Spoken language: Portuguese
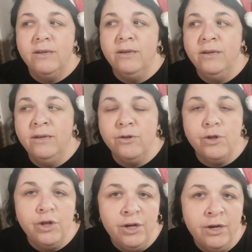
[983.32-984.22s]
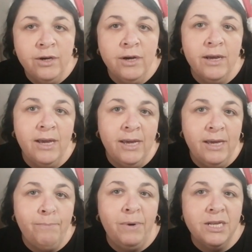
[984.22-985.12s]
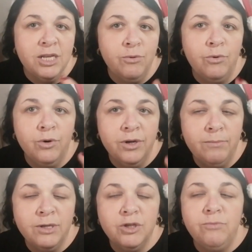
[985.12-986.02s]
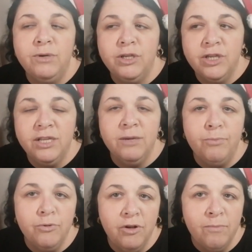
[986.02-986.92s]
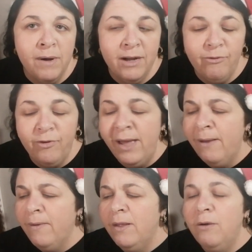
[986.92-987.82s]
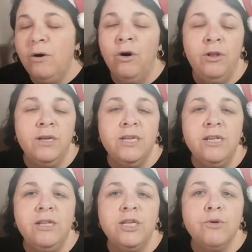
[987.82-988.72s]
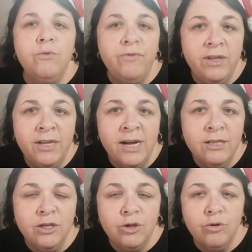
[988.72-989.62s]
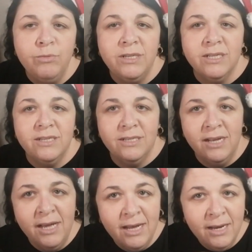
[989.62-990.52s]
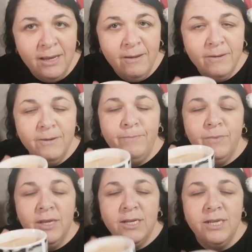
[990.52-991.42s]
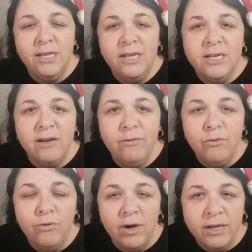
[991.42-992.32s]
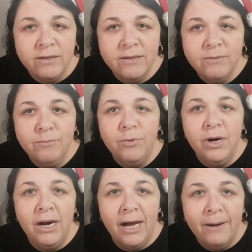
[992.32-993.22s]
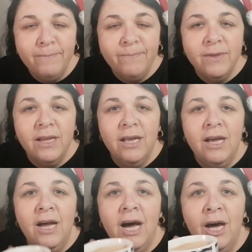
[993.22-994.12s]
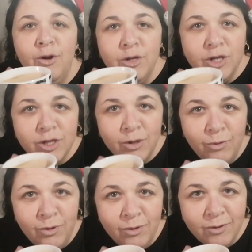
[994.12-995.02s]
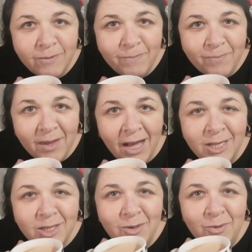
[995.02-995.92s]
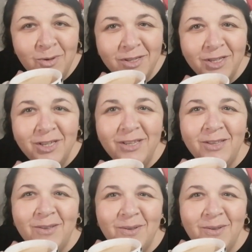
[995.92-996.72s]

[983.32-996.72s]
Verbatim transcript: ah, chega aí para essa hora, mais ou menos, ainda podem tomar café. Olha, sentem-se convidadas, tomem se quiserem, sentem-se à vontade. Bora lá. A nossa saúde, a saúde de